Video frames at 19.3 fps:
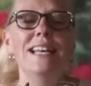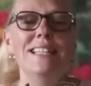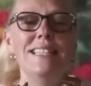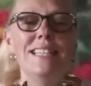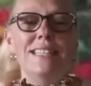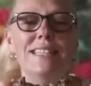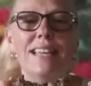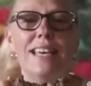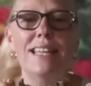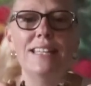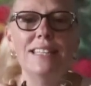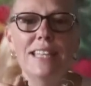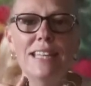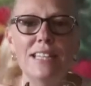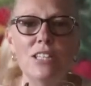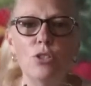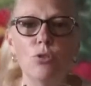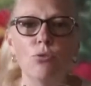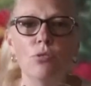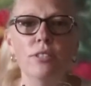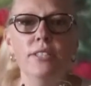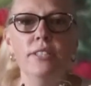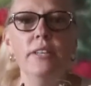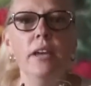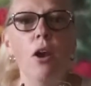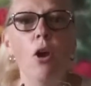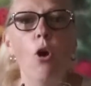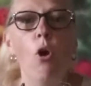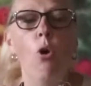C'est très très
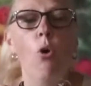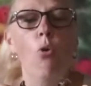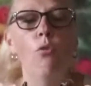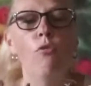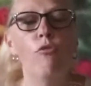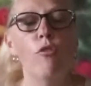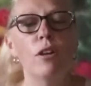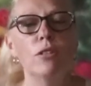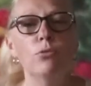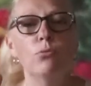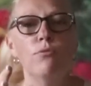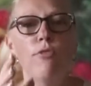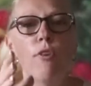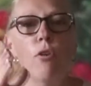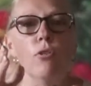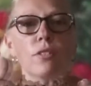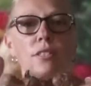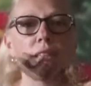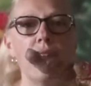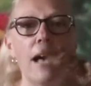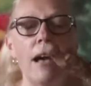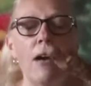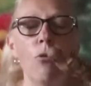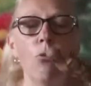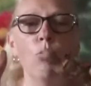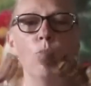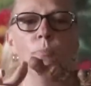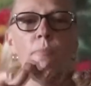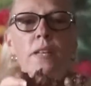joli. On voit souvent ça
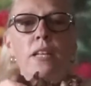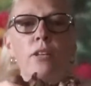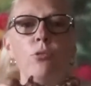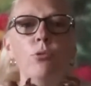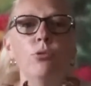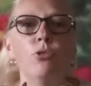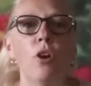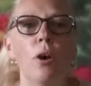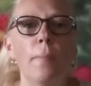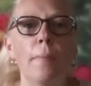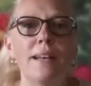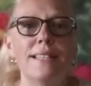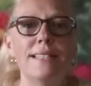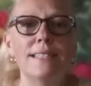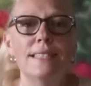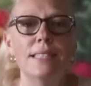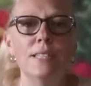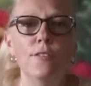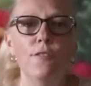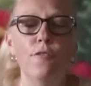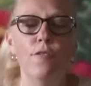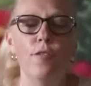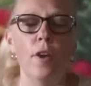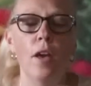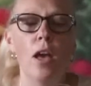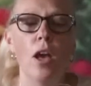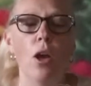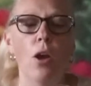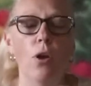au milieu d'un massif.
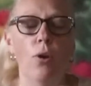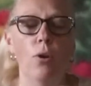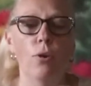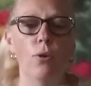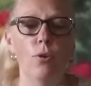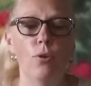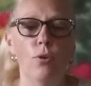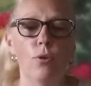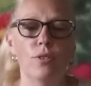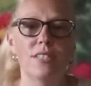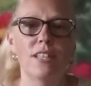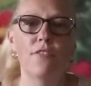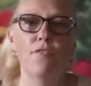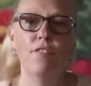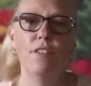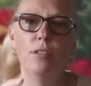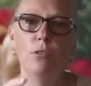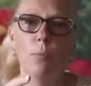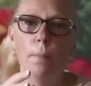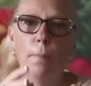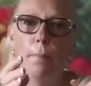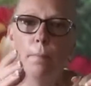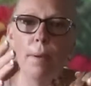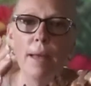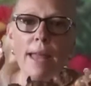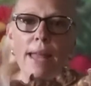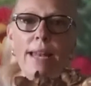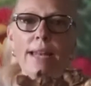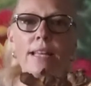Euh, ça fait de
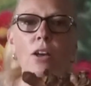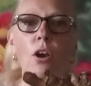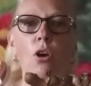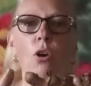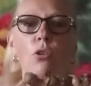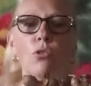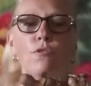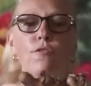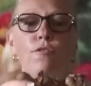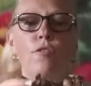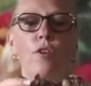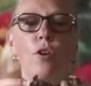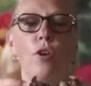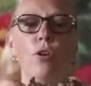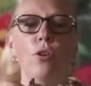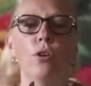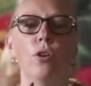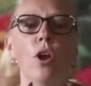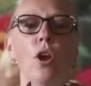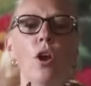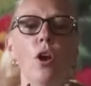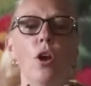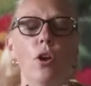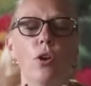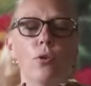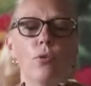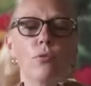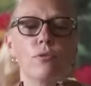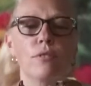belles grandes feuilles.
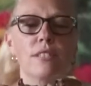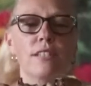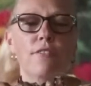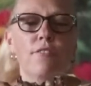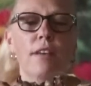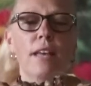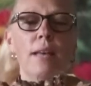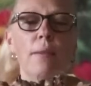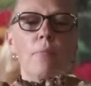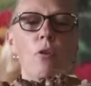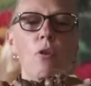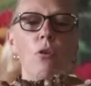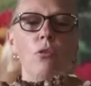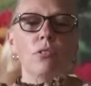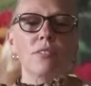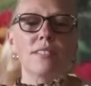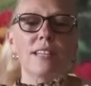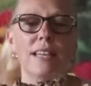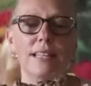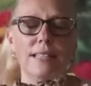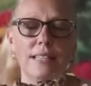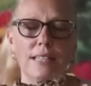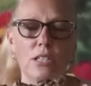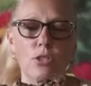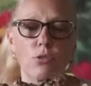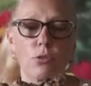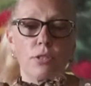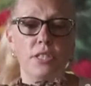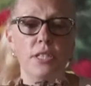Euh, c'est vraiment très très
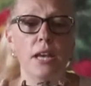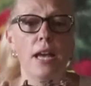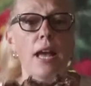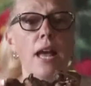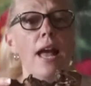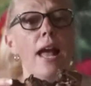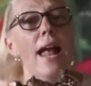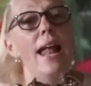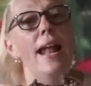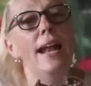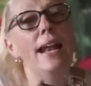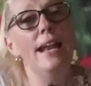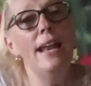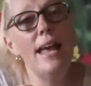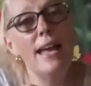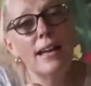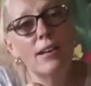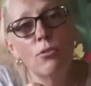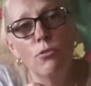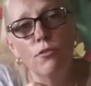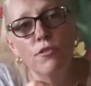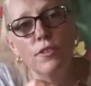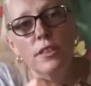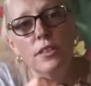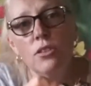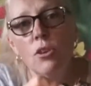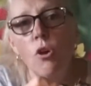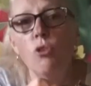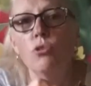joli.
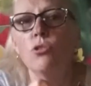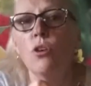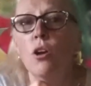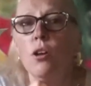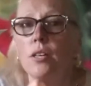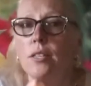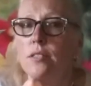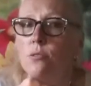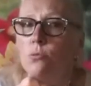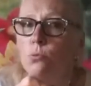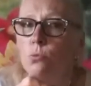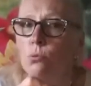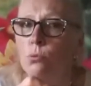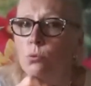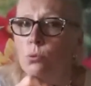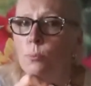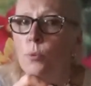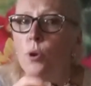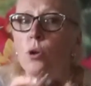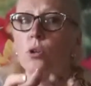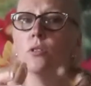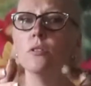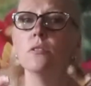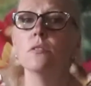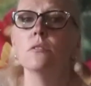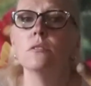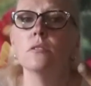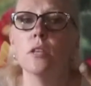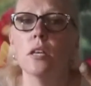L'inconvénient d'un rhizome,
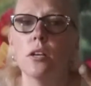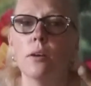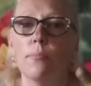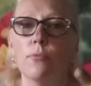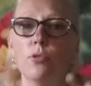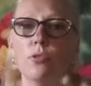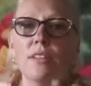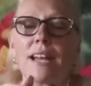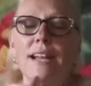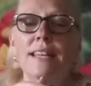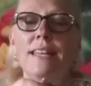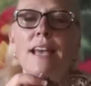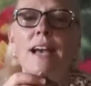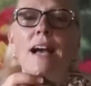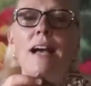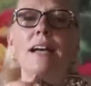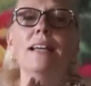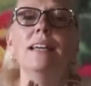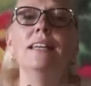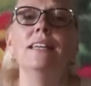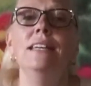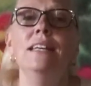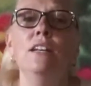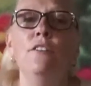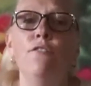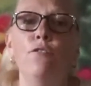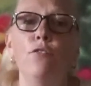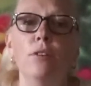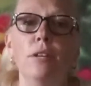c'est comme le dahlia,
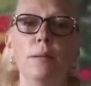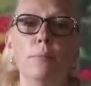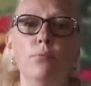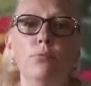il faut les